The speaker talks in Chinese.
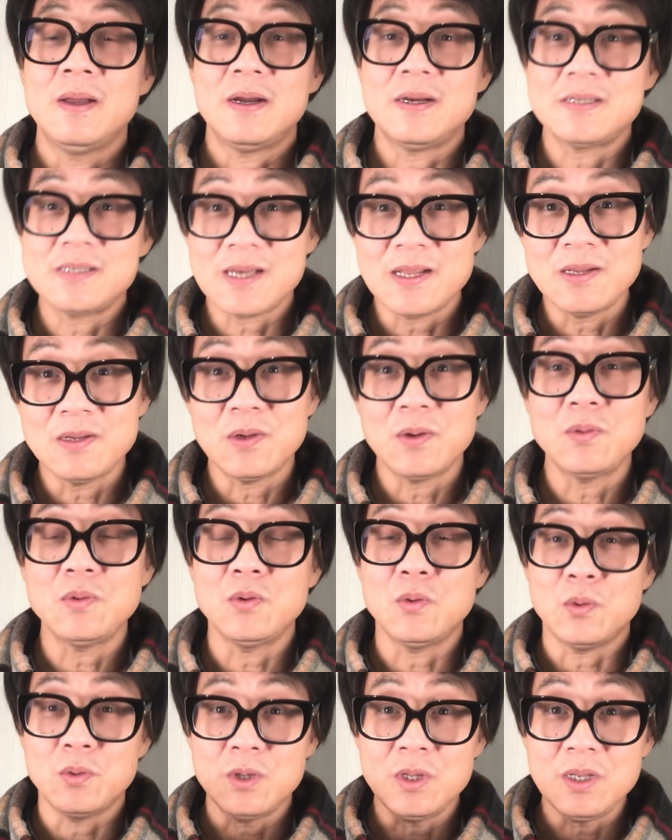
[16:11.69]
而撒旦教
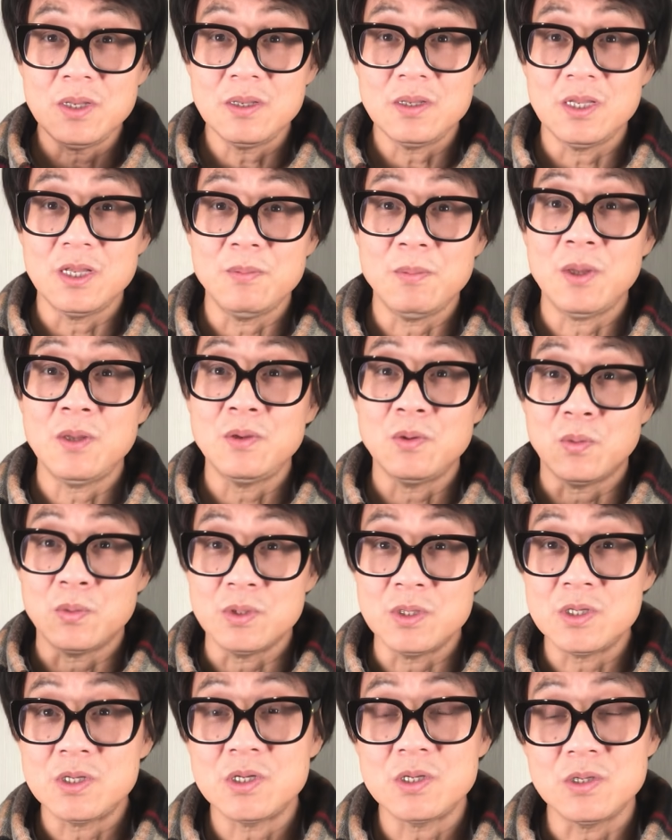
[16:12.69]
有一里面
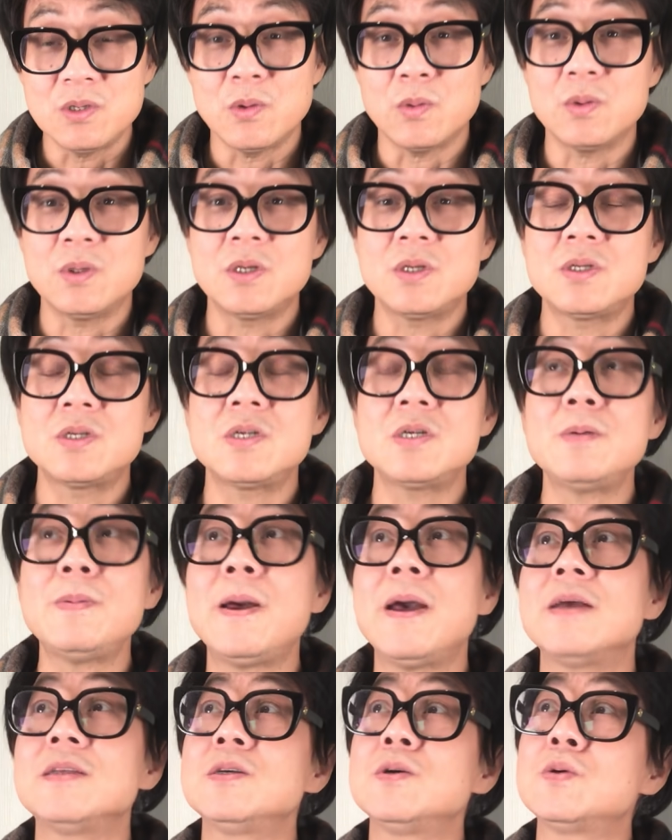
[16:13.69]
有一有一个支
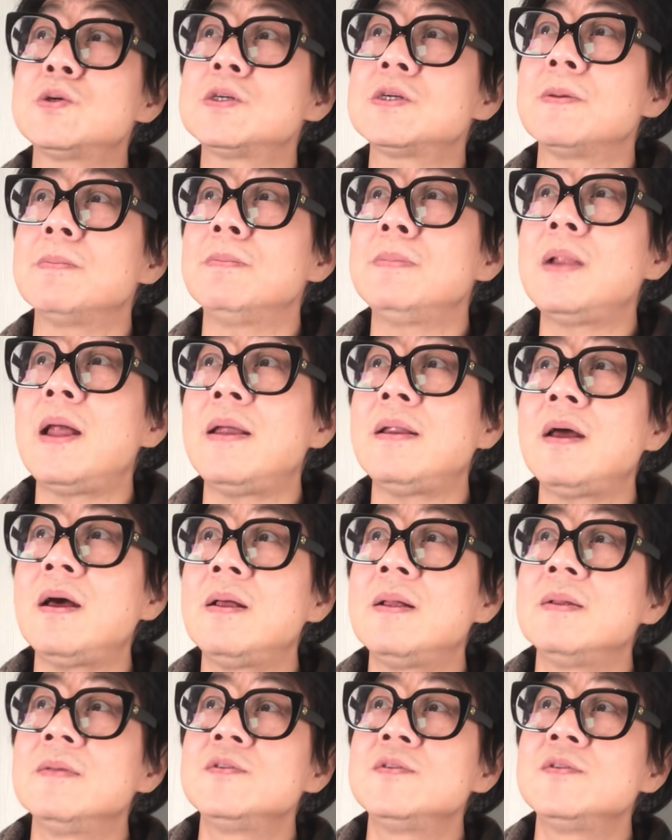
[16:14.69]
派叫什么来着？